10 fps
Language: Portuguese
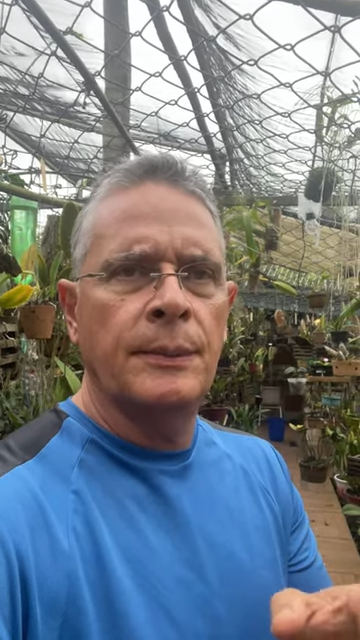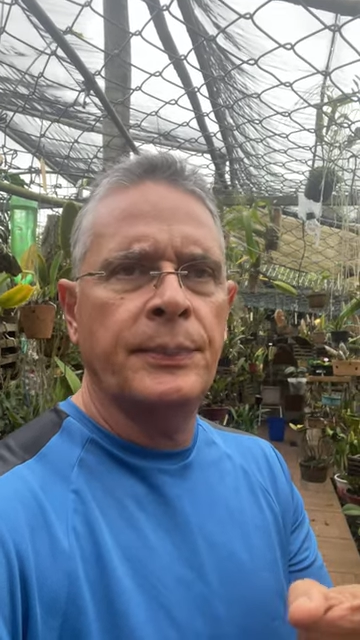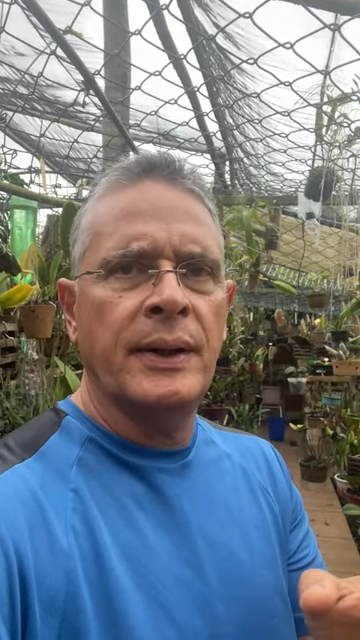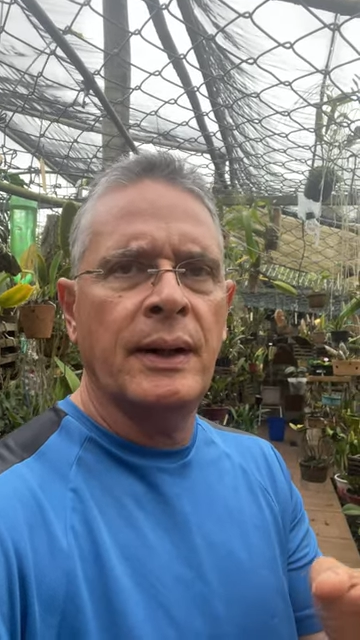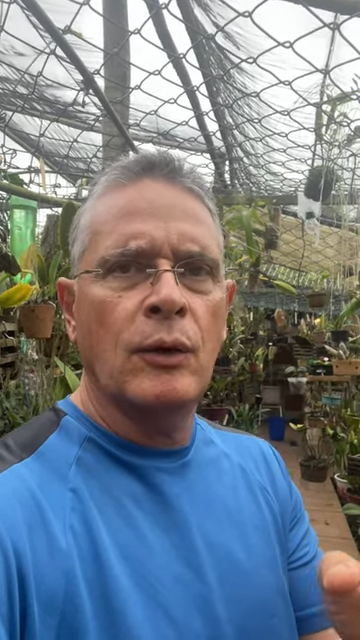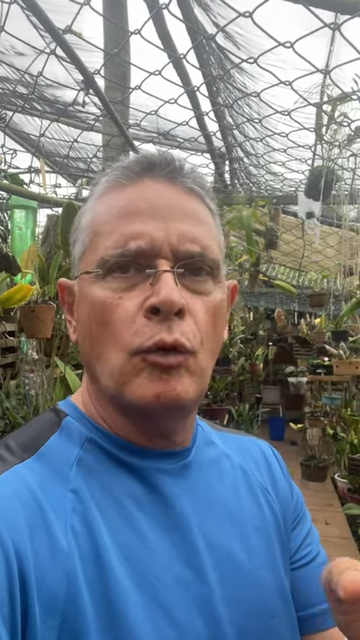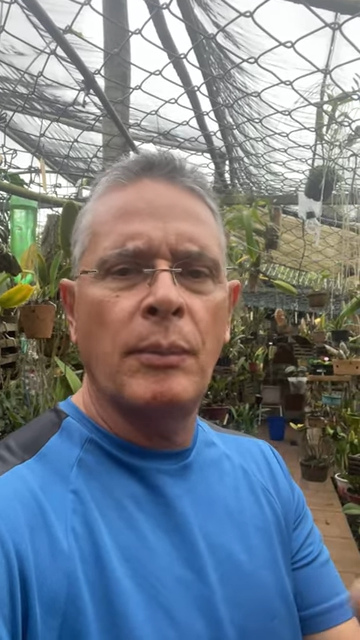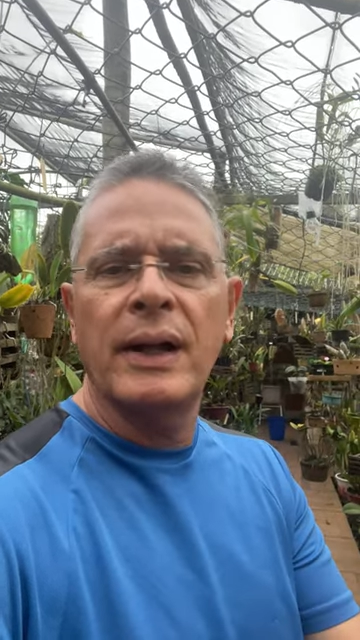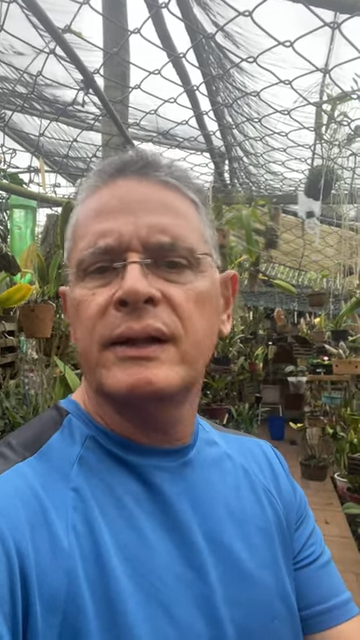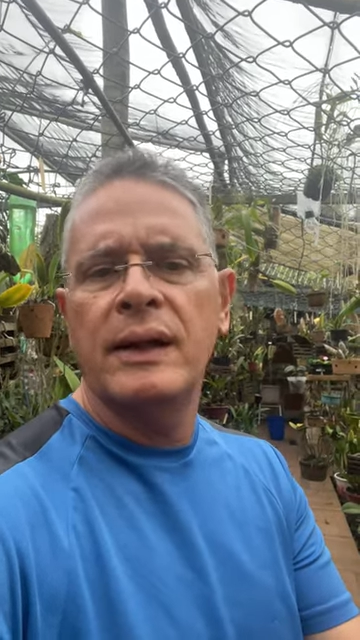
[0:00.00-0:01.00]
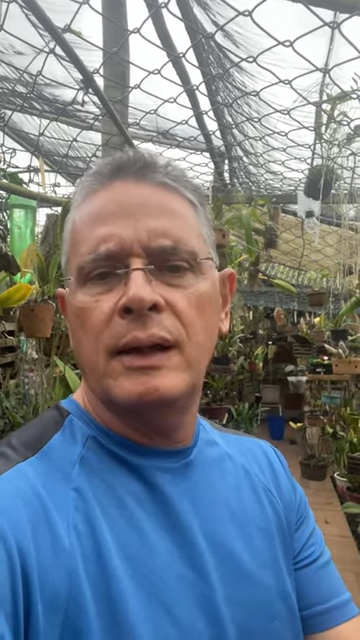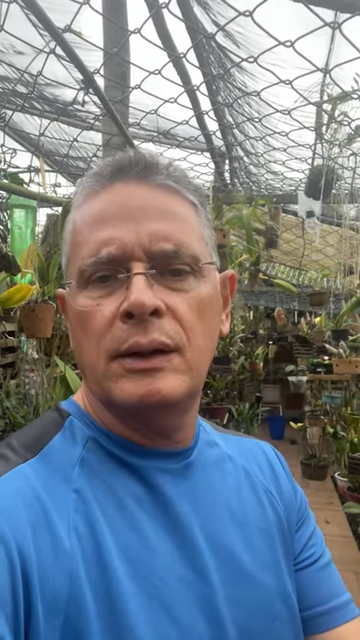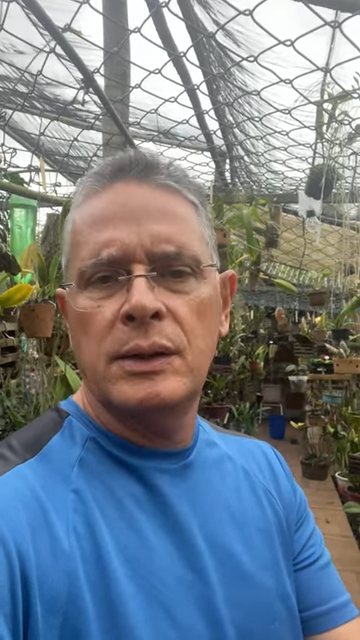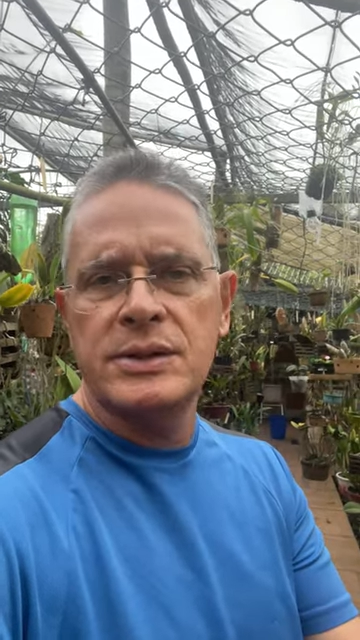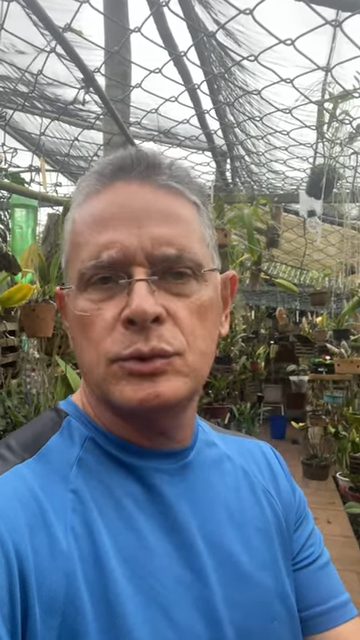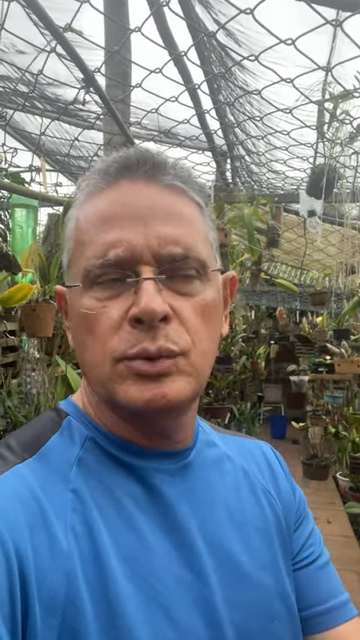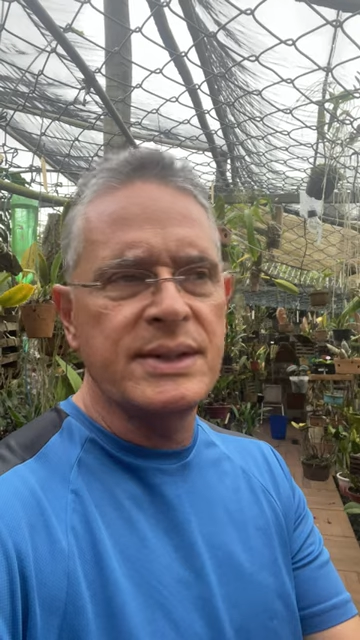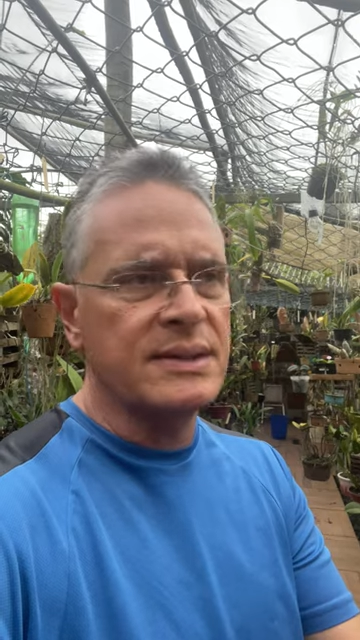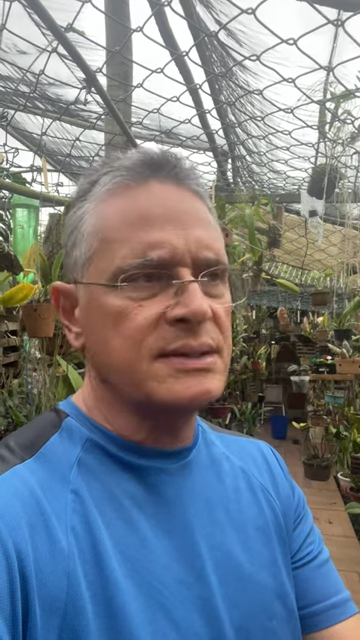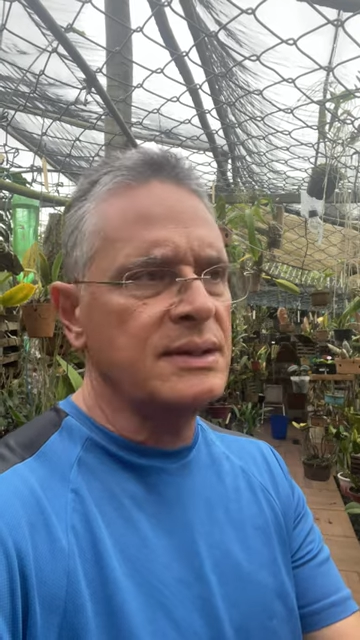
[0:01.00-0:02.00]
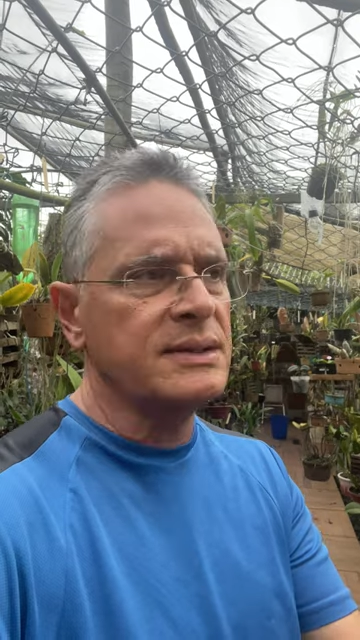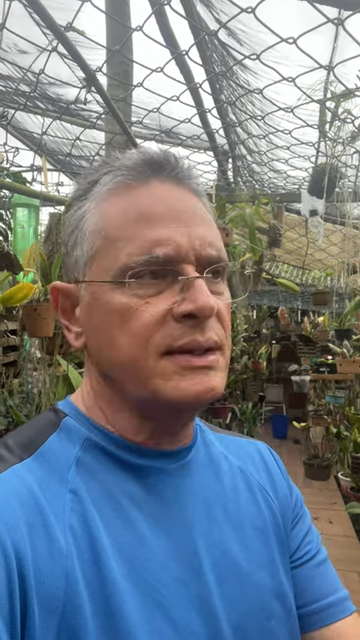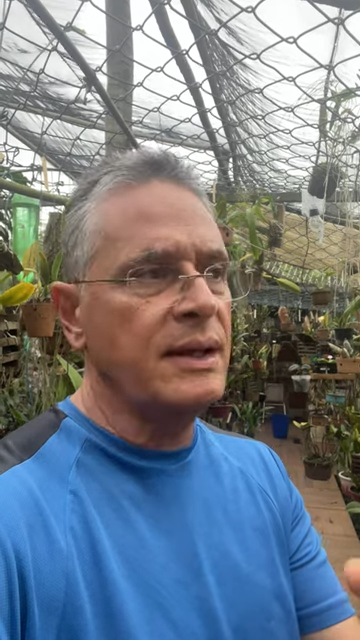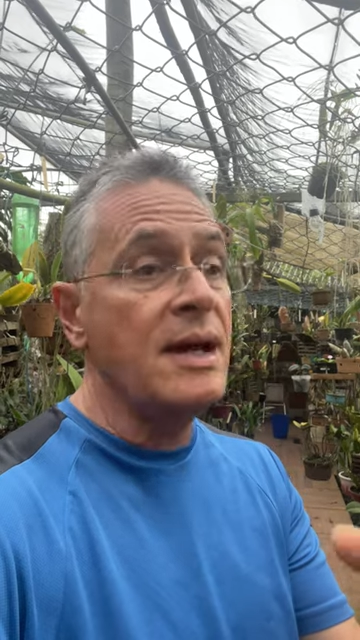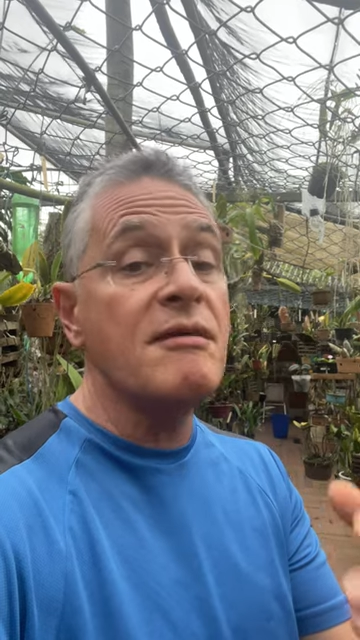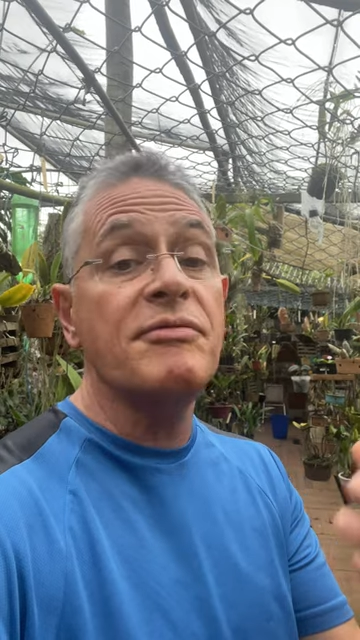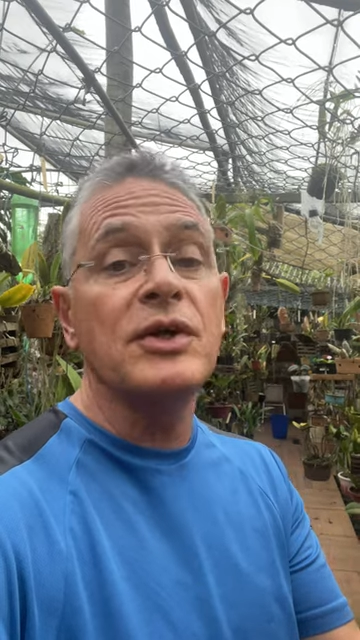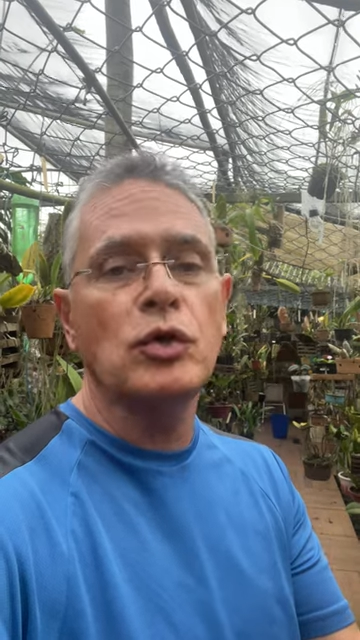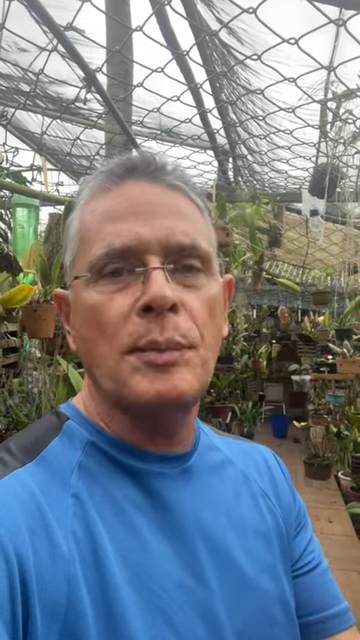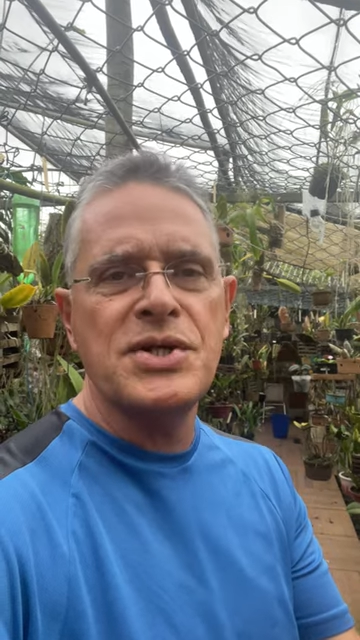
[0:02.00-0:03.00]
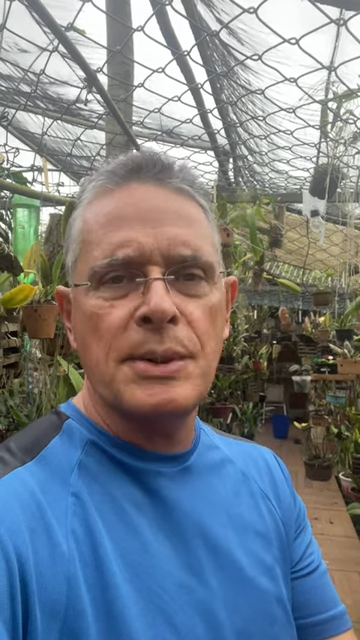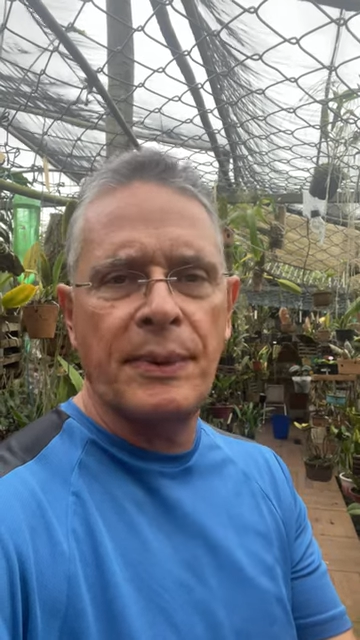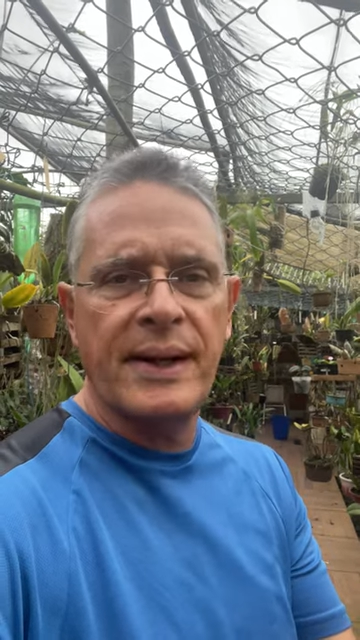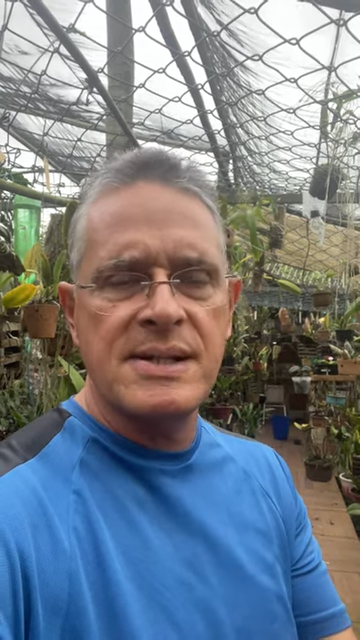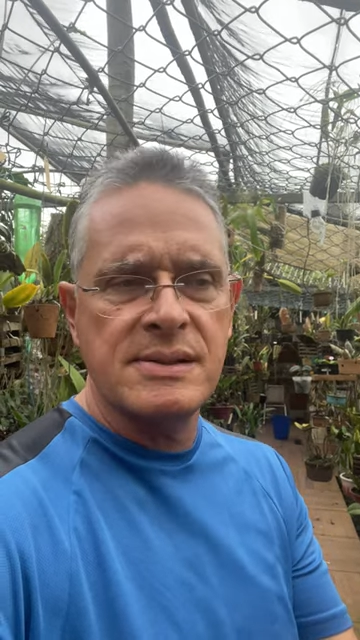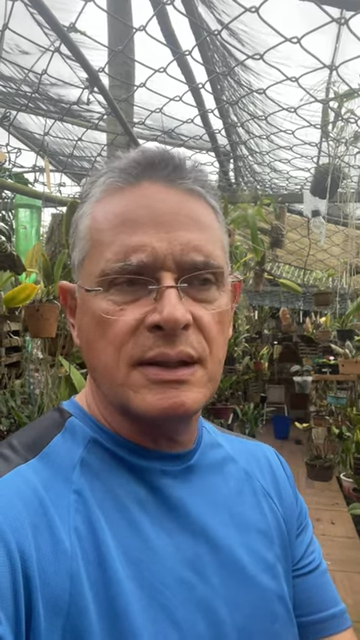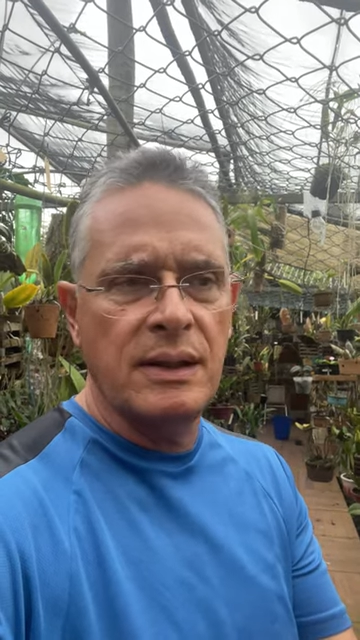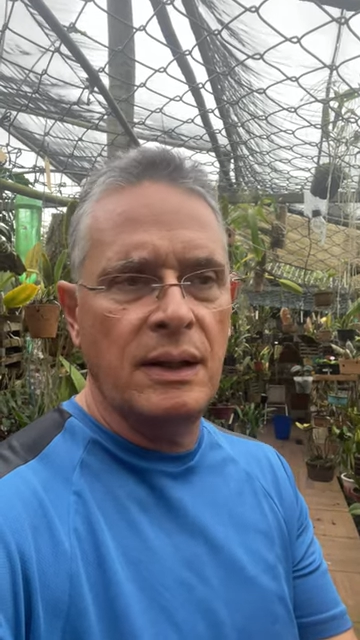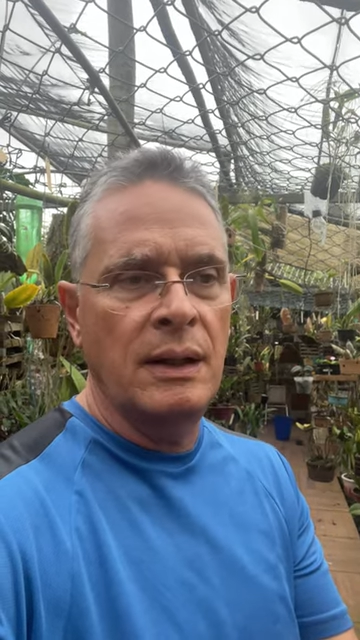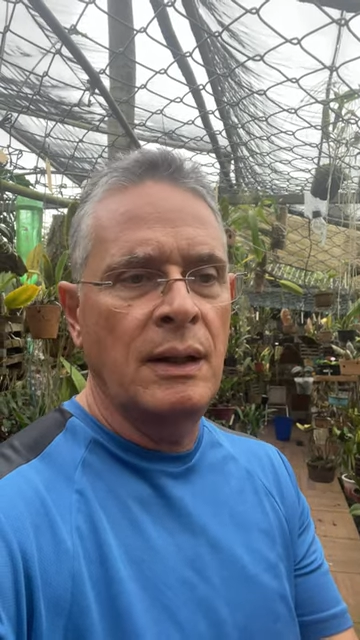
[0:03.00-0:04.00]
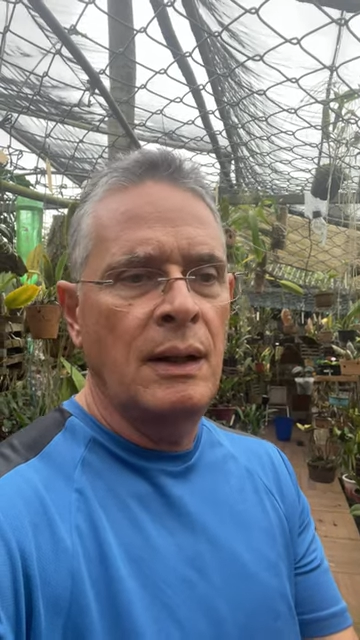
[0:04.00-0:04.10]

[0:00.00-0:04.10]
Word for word: para combater as doençazinhas que eventualmente aparecem aqui.